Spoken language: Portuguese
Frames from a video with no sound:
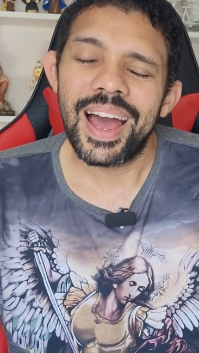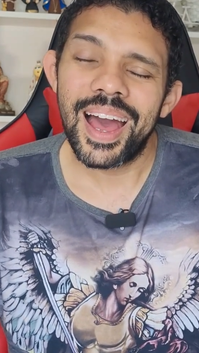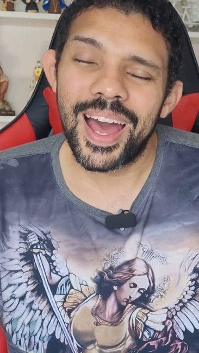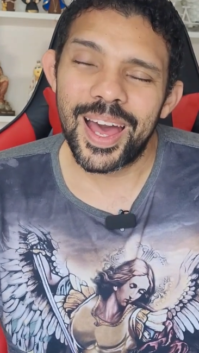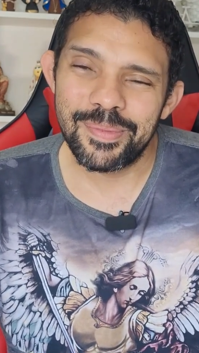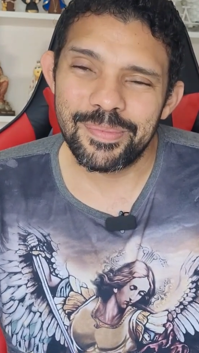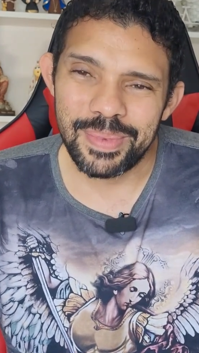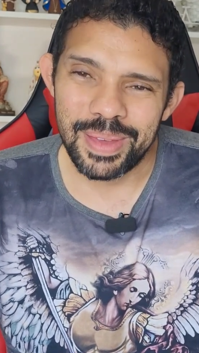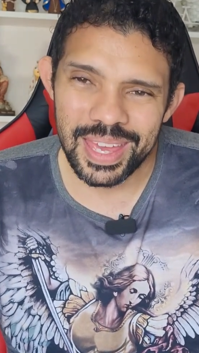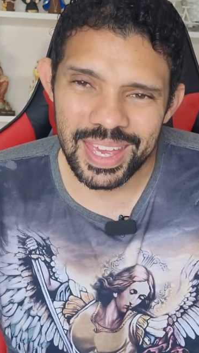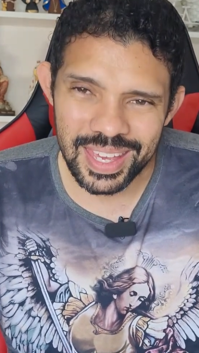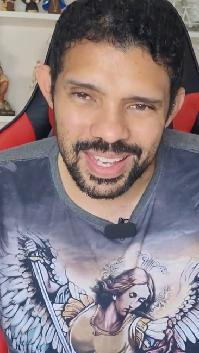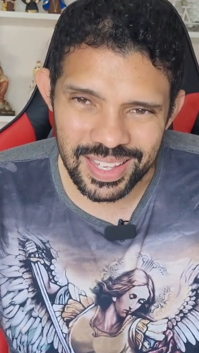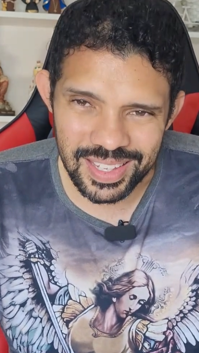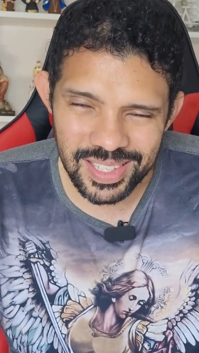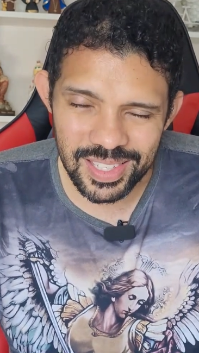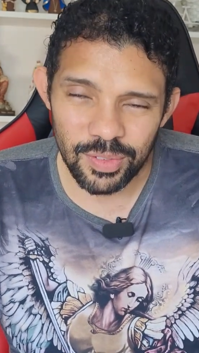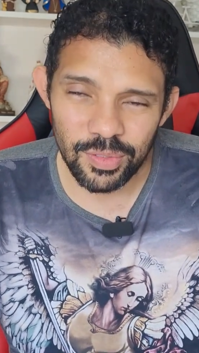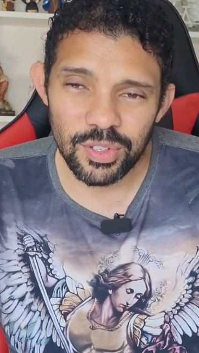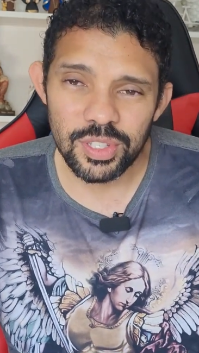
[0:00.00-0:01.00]

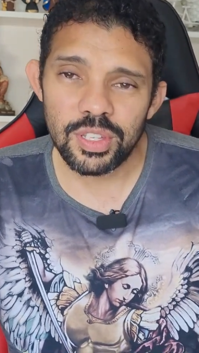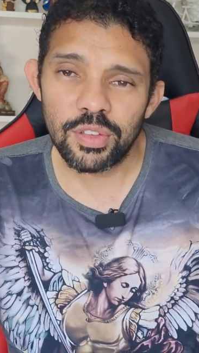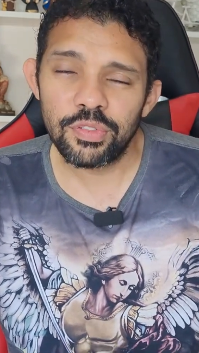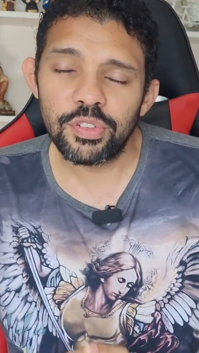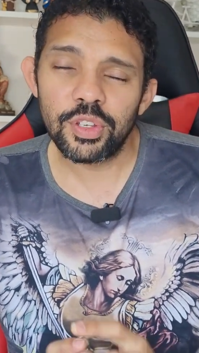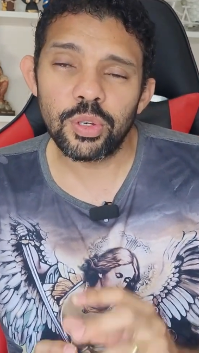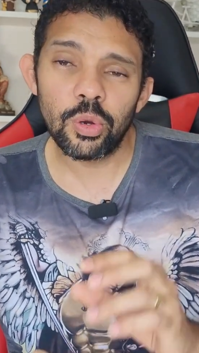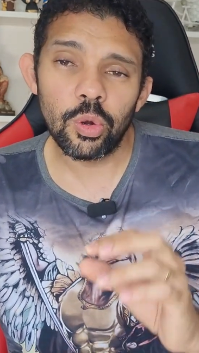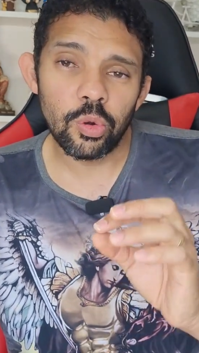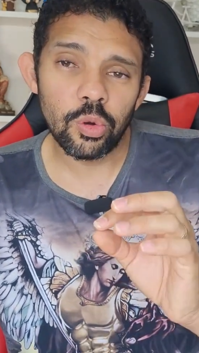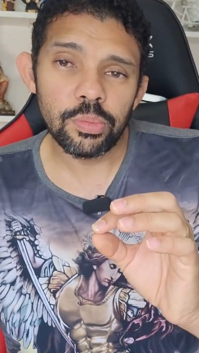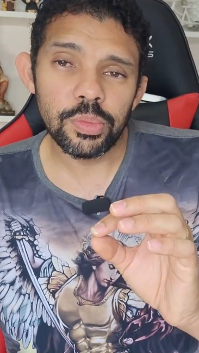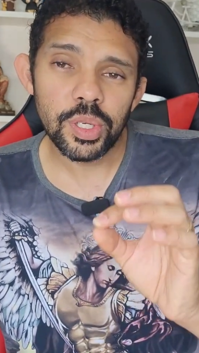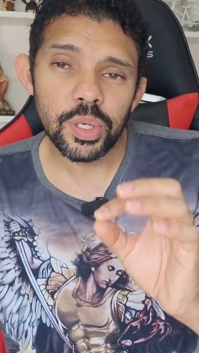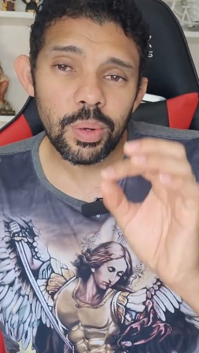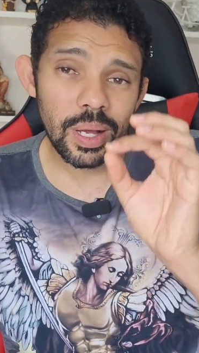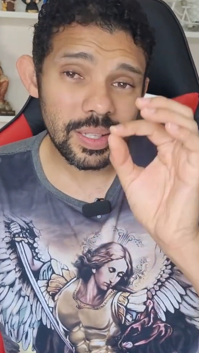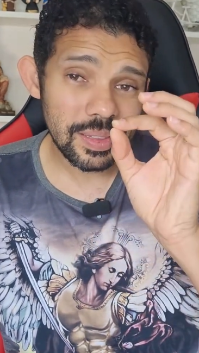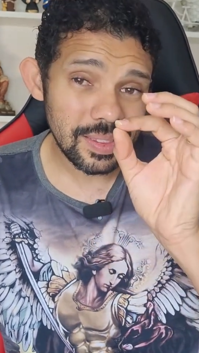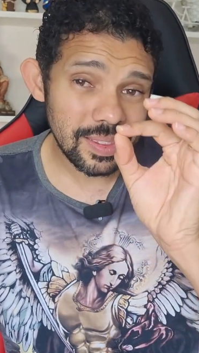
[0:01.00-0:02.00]
Amém. Se você ficou
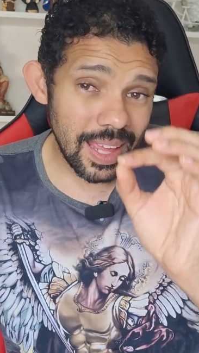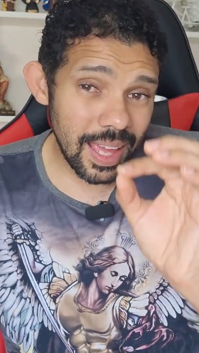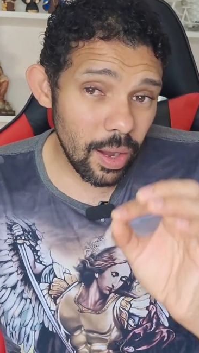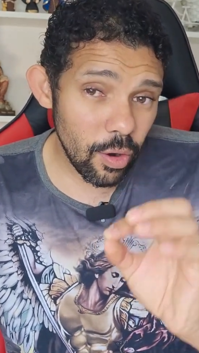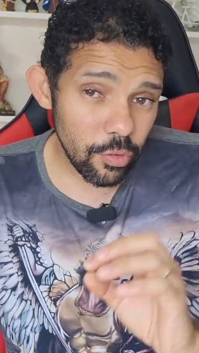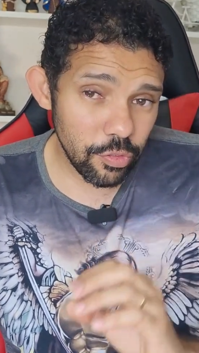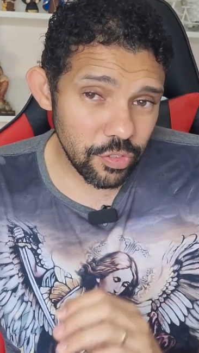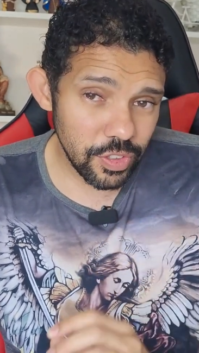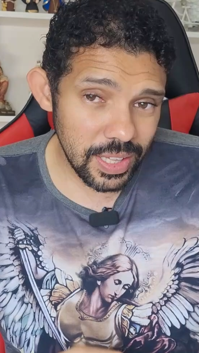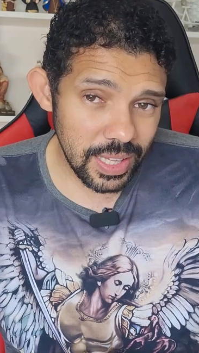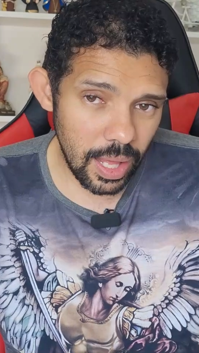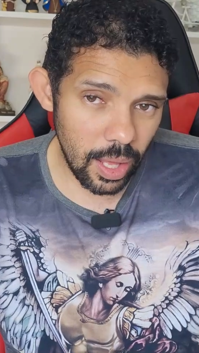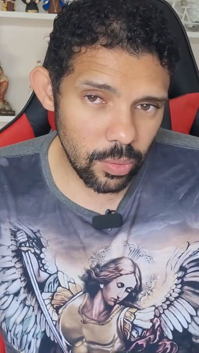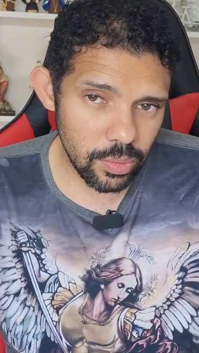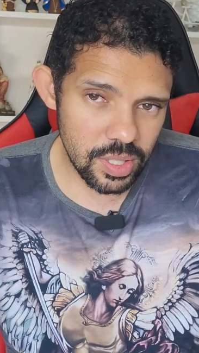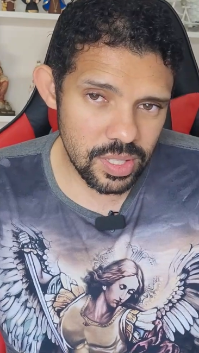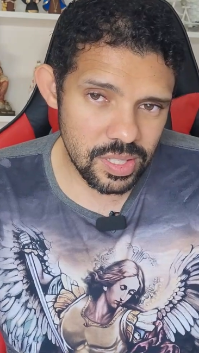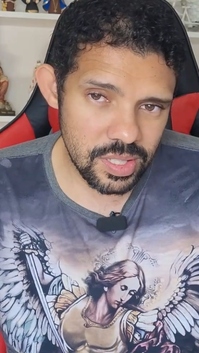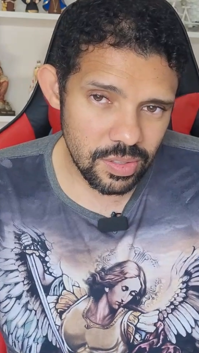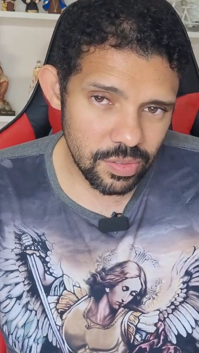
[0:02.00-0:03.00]
comigo até o
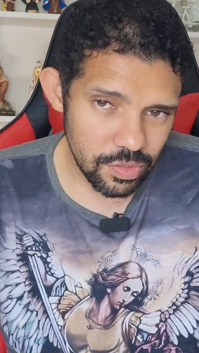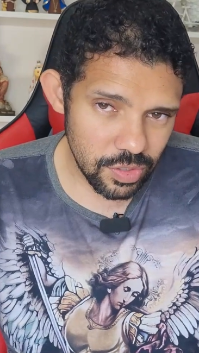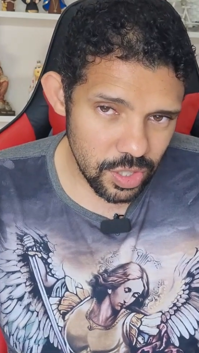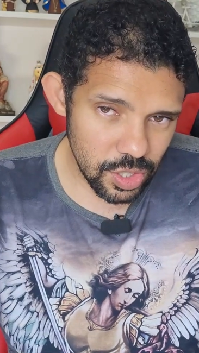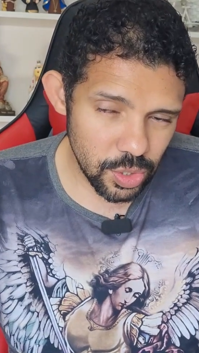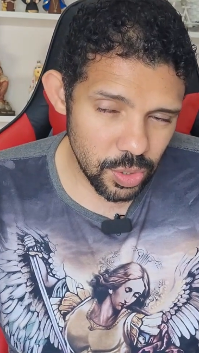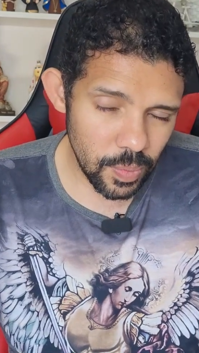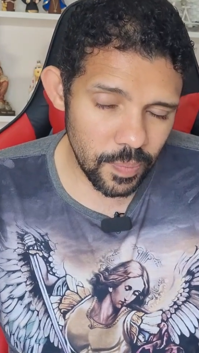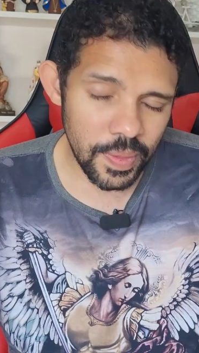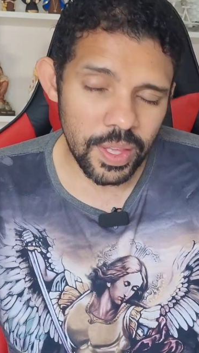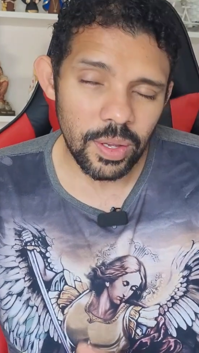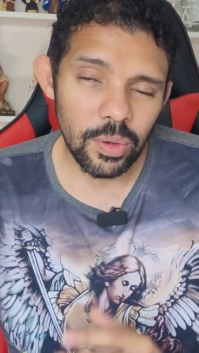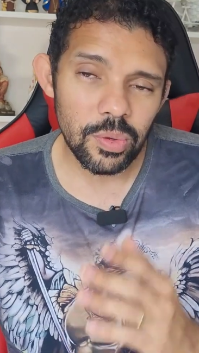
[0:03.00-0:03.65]
final desse vídeo,